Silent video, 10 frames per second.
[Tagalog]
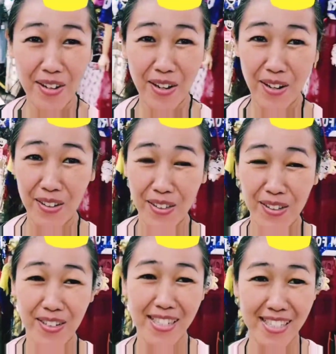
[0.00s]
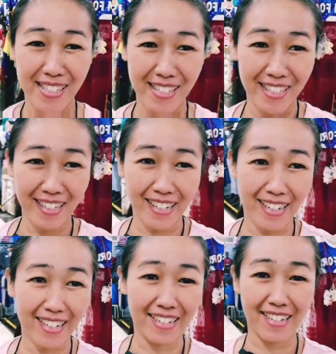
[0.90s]
pakit-cute, na
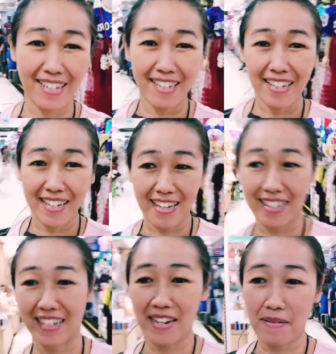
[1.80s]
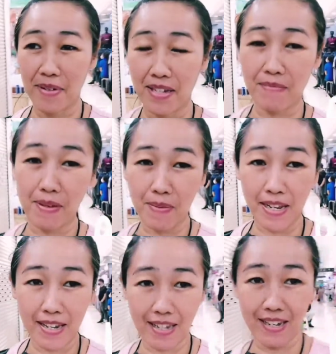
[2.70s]
eh, hindi ko naman,
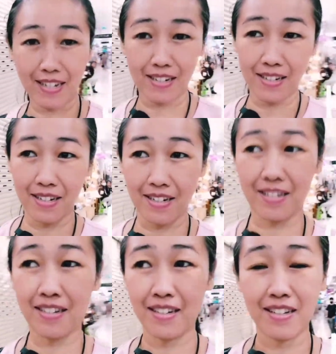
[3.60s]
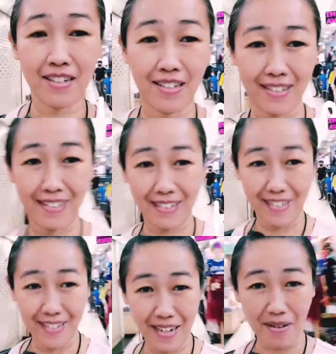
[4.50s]
ano, tatanggalin ko naman yung
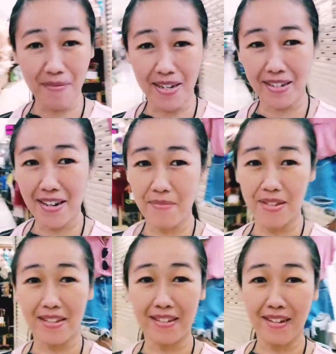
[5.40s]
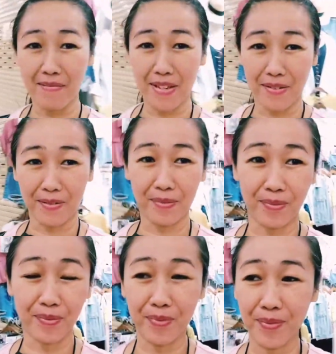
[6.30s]
sound niya, kasi may
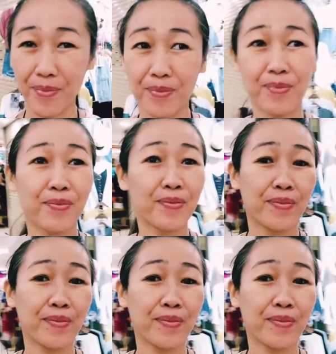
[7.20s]
music siya dun sa